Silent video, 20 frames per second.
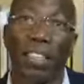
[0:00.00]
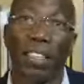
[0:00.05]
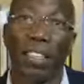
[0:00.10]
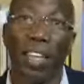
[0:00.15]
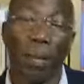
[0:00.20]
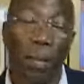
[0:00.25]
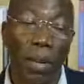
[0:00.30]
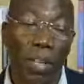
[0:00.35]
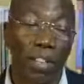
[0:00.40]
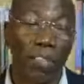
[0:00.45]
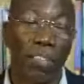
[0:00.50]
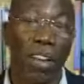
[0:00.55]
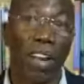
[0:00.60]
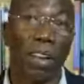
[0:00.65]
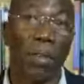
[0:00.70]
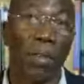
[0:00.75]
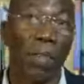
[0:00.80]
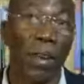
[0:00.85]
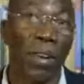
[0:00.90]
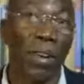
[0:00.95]
Que é que a falar
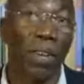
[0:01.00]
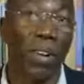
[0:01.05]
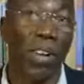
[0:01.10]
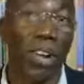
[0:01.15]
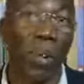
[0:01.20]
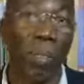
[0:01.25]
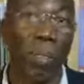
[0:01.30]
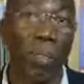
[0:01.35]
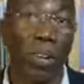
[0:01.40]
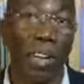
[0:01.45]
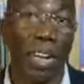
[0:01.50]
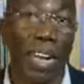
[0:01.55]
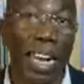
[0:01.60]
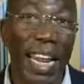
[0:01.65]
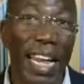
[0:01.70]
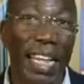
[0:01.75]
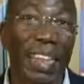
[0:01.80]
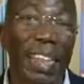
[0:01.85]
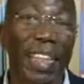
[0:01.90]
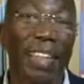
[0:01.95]
de império de lei? Porque
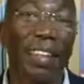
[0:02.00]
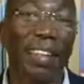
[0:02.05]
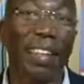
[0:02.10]
lei tem